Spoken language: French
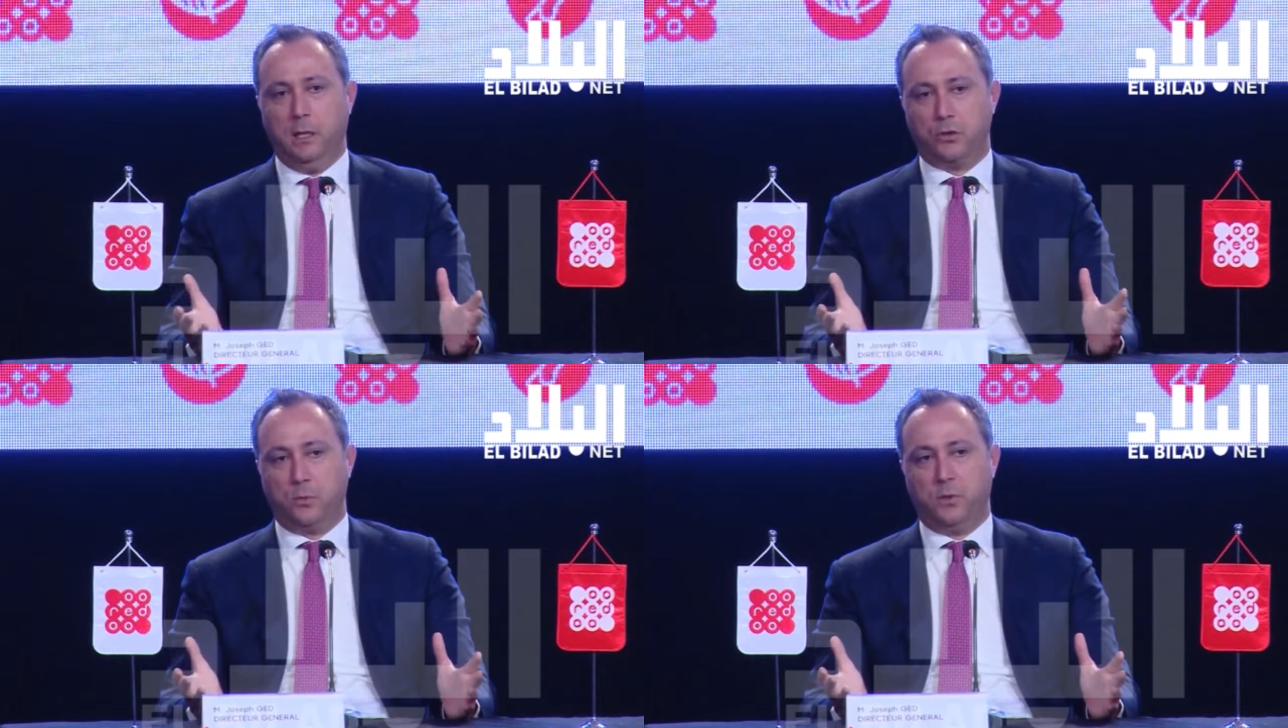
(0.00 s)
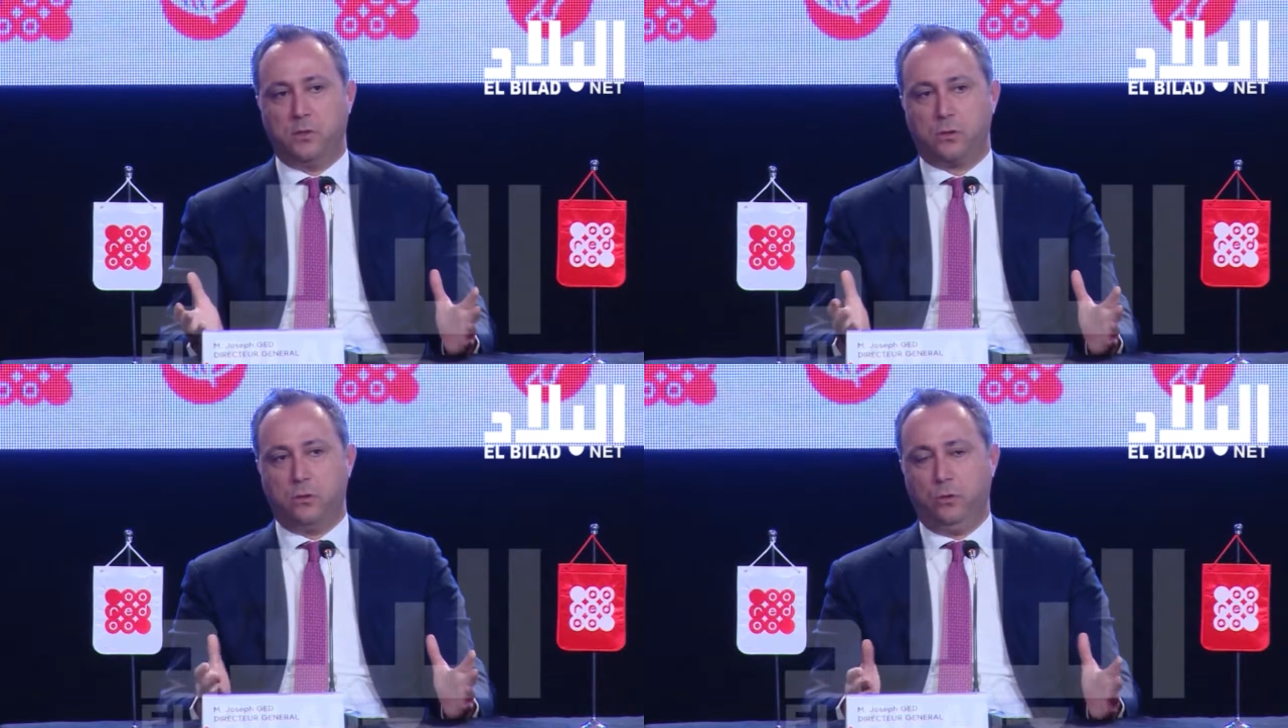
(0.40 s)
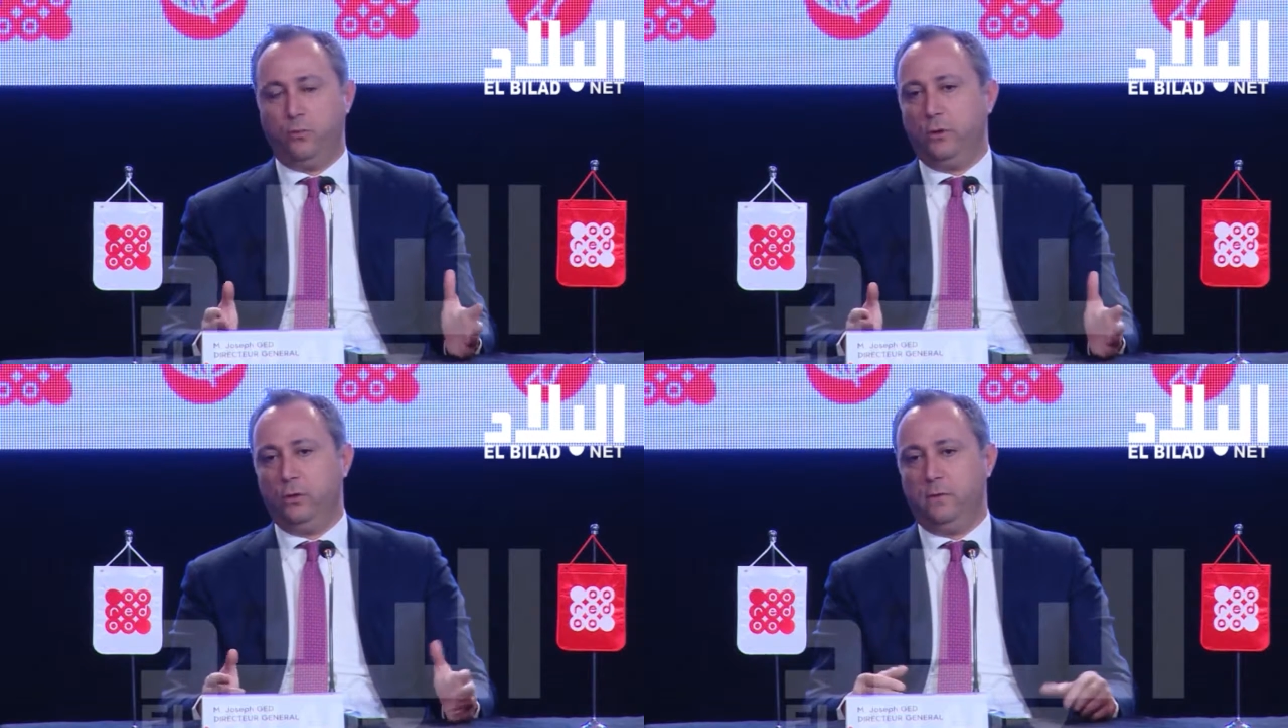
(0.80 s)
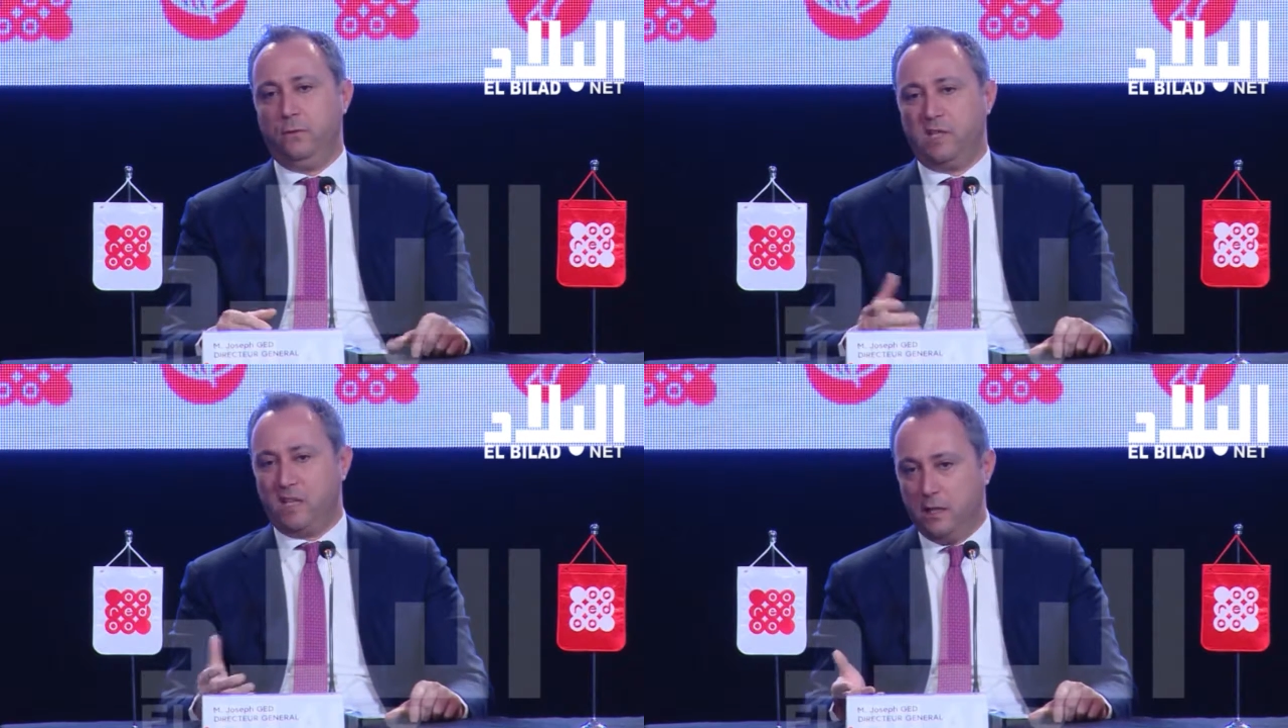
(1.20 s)
Et je pense que du point de
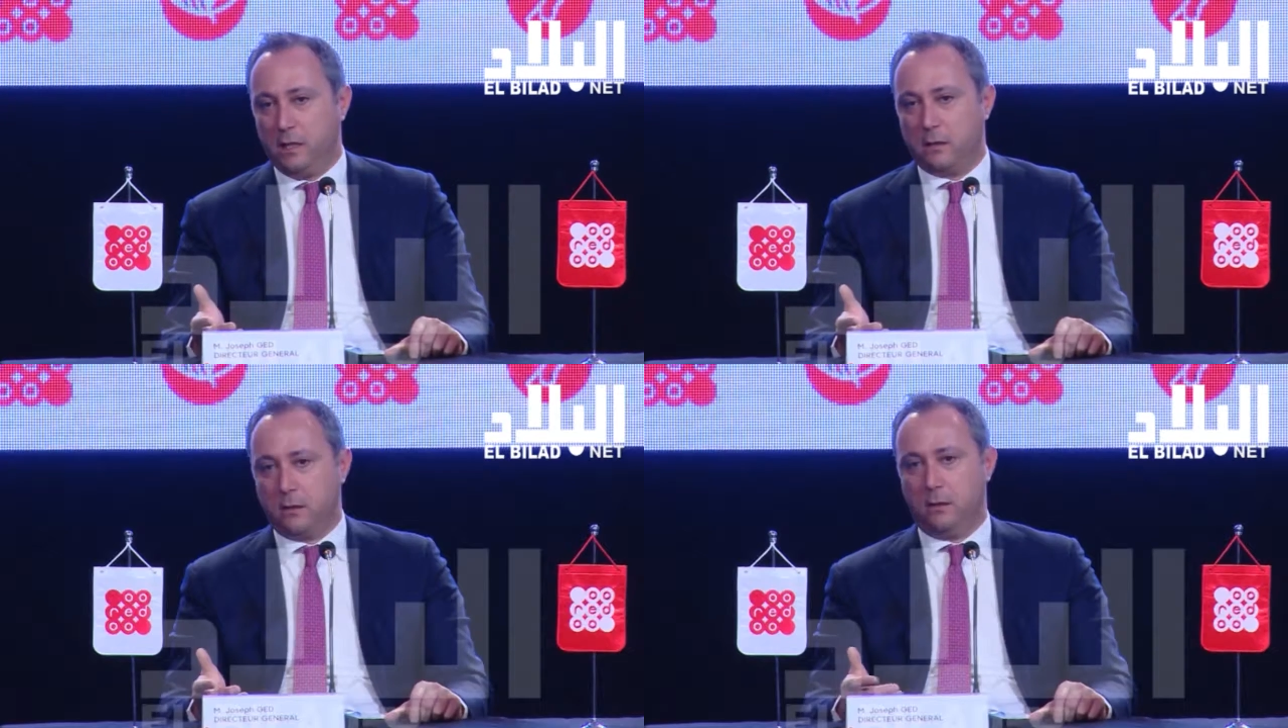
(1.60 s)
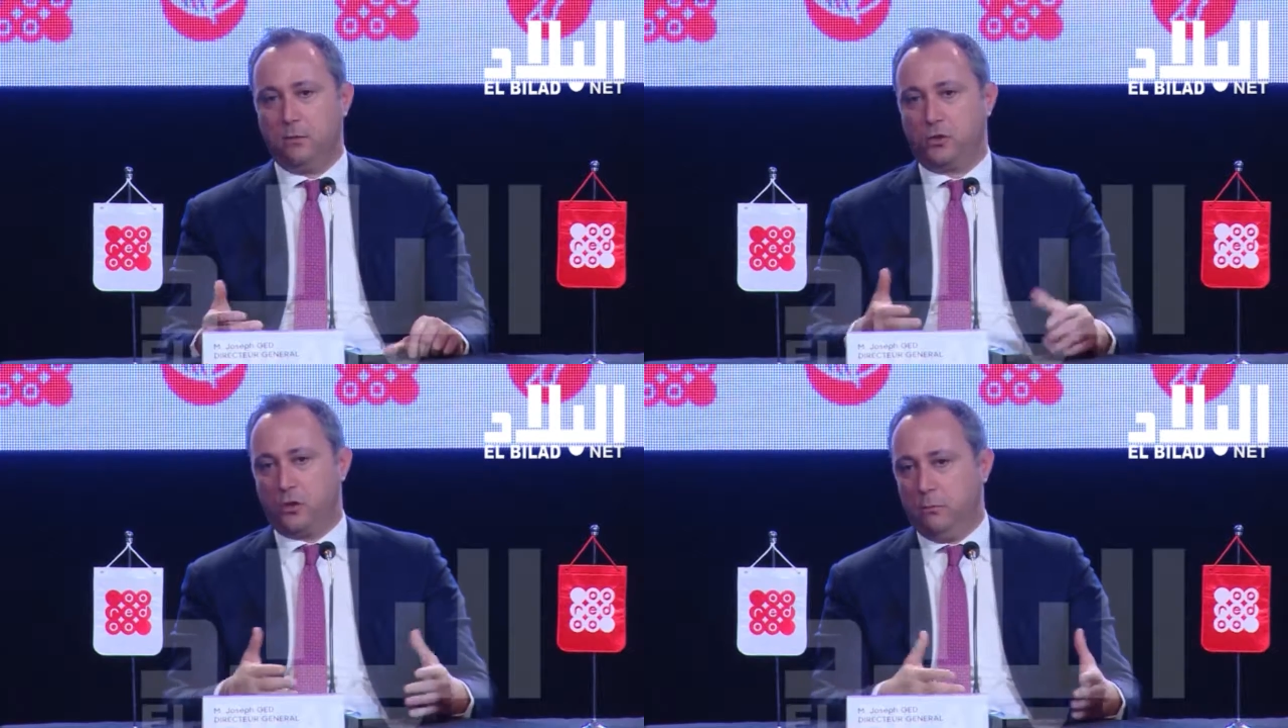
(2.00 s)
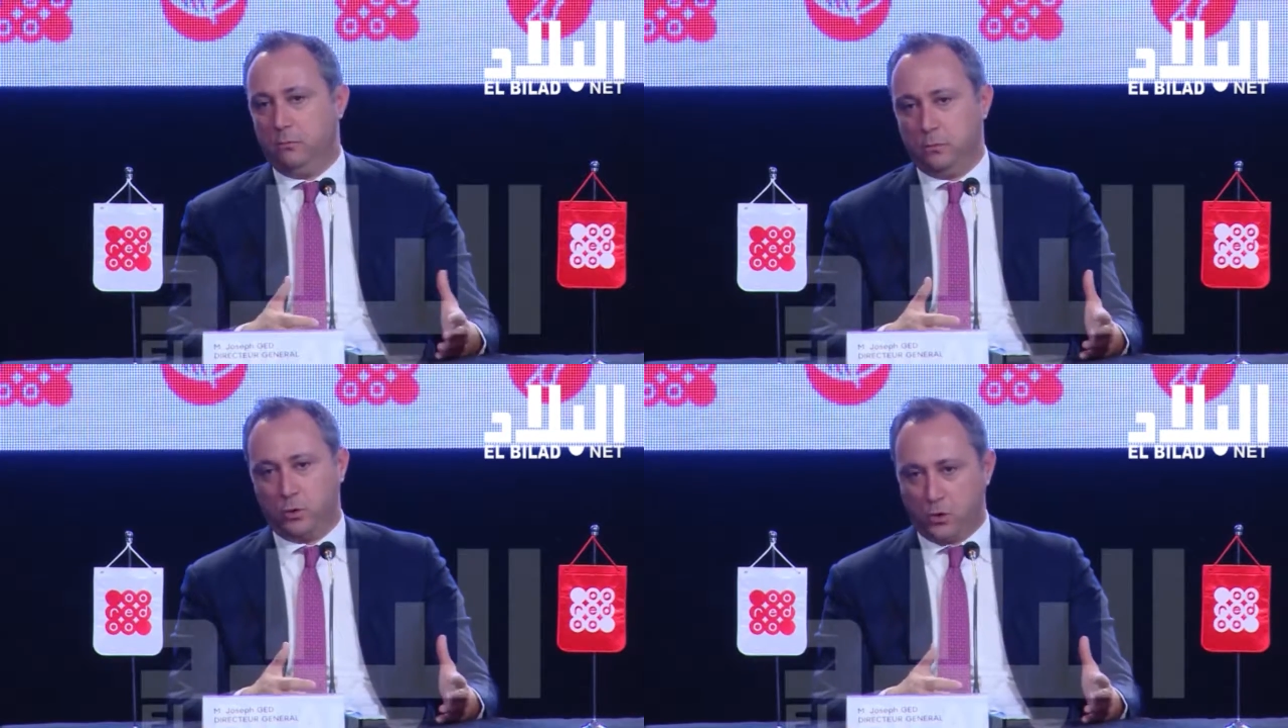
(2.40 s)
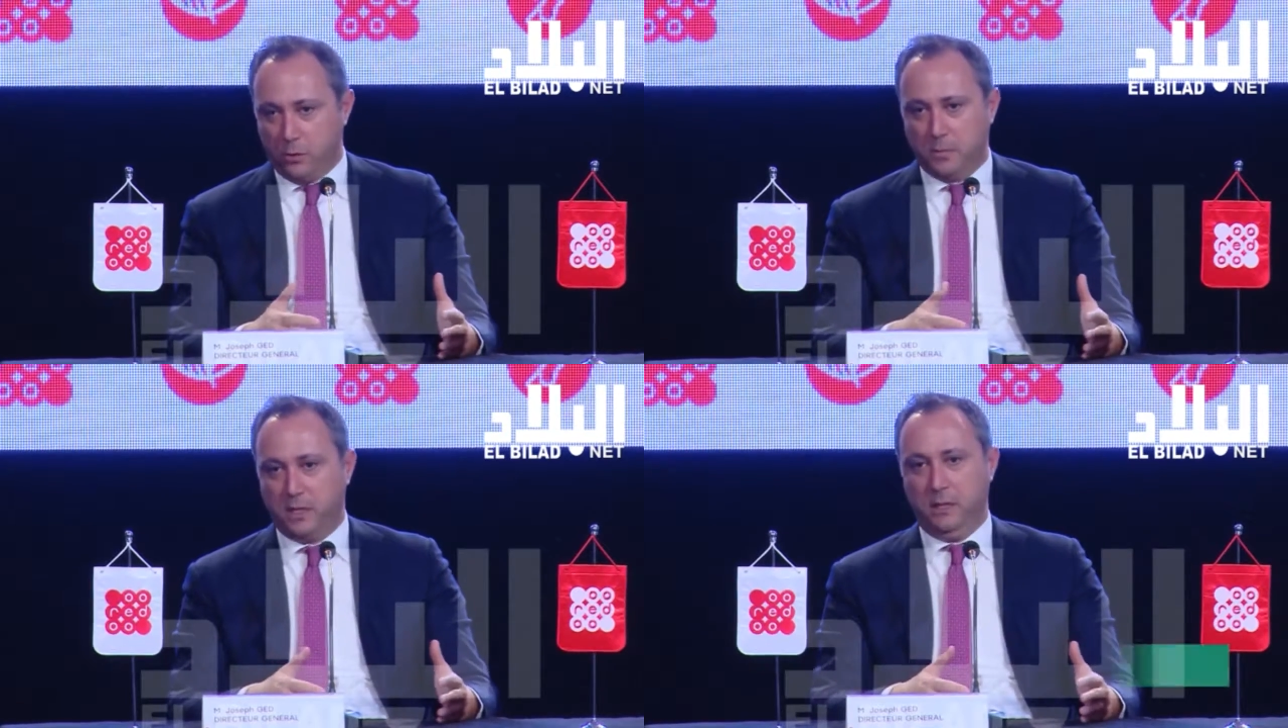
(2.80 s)
vue technique, nous sommes,
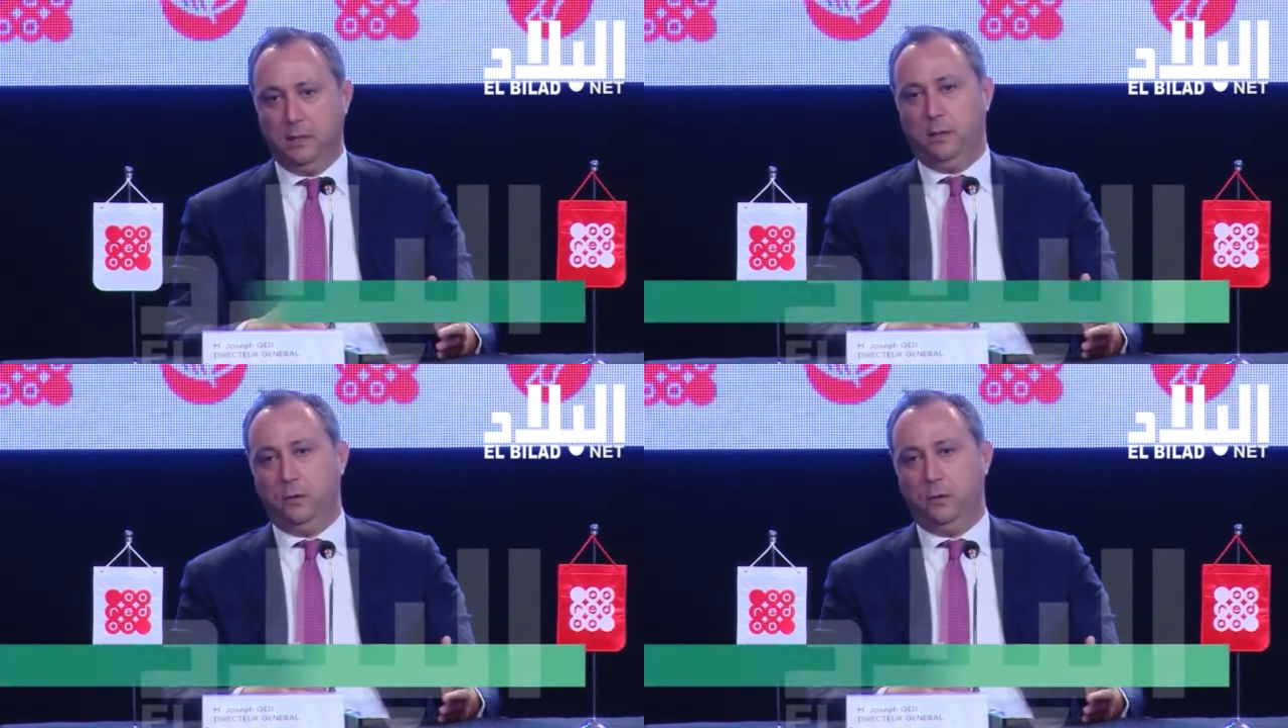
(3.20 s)
prêts.